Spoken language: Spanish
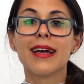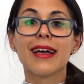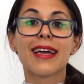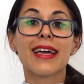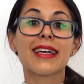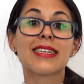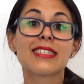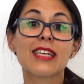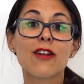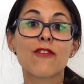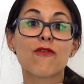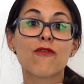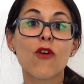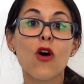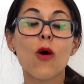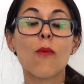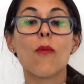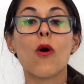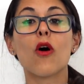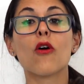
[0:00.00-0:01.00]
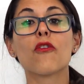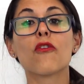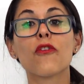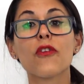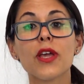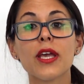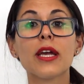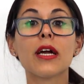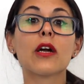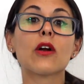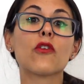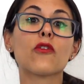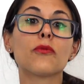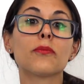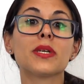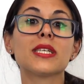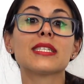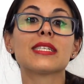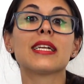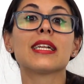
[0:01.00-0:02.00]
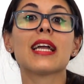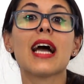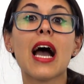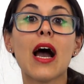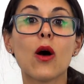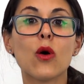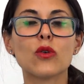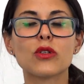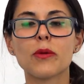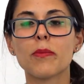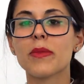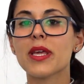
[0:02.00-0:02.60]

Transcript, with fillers: ¿Qué es el FOMO? Fear of missing out,